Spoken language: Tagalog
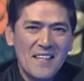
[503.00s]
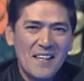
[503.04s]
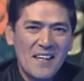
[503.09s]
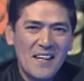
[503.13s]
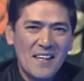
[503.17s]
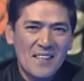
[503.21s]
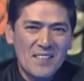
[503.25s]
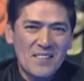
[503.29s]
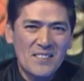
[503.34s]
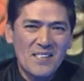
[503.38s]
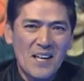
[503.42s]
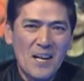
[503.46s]

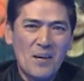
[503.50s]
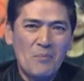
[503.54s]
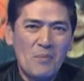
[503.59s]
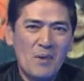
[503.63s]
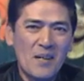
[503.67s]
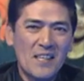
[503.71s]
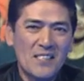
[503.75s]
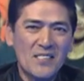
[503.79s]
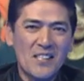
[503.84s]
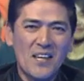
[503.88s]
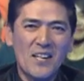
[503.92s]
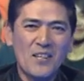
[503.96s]
Ang
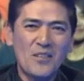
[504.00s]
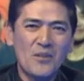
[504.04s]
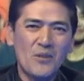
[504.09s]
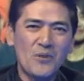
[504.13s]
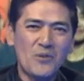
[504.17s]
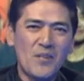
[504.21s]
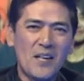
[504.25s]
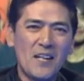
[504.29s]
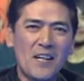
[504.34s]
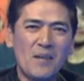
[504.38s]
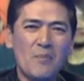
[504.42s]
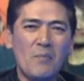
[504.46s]
tamang
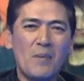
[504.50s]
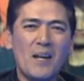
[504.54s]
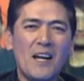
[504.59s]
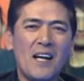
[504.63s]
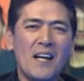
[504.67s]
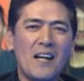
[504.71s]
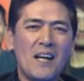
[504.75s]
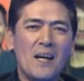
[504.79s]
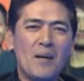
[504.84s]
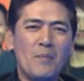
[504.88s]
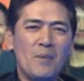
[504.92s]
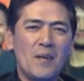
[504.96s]
kasagutan ay
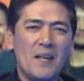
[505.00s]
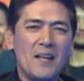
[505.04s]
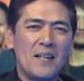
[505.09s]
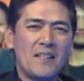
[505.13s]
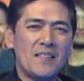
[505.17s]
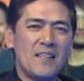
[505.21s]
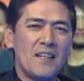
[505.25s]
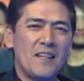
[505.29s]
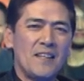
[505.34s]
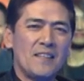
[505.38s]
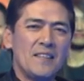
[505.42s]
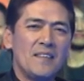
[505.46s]
malalaman
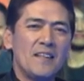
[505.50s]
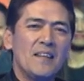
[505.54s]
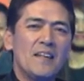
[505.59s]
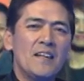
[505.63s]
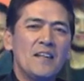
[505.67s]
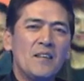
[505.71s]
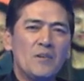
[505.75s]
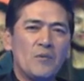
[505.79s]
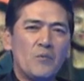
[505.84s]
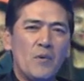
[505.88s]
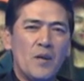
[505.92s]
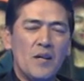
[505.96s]
natin
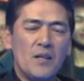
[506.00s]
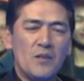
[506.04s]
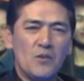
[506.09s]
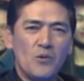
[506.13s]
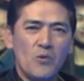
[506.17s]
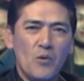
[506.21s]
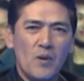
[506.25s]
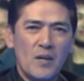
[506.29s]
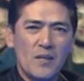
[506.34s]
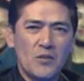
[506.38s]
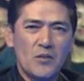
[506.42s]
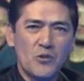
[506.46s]
when
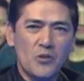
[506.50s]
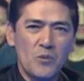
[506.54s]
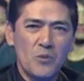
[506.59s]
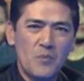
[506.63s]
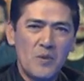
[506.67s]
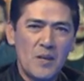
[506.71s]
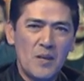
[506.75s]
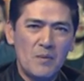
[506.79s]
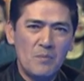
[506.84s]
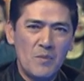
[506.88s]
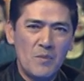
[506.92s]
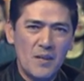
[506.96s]
Who Wants to
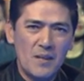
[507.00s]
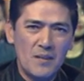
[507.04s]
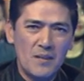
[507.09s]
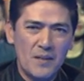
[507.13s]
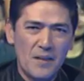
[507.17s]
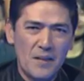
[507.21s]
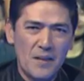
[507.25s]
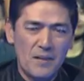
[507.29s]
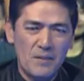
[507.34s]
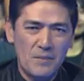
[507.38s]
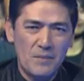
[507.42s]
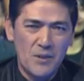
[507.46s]
be a
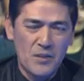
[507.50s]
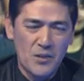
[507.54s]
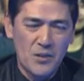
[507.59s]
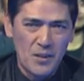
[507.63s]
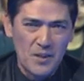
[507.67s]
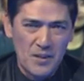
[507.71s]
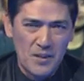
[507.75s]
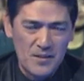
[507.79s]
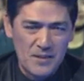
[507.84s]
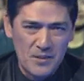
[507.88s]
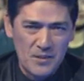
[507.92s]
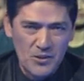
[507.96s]
Millionaire
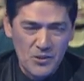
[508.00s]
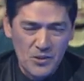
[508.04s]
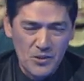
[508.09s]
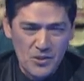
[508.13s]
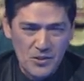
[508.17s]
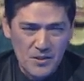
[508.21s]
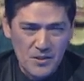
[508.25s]
returns.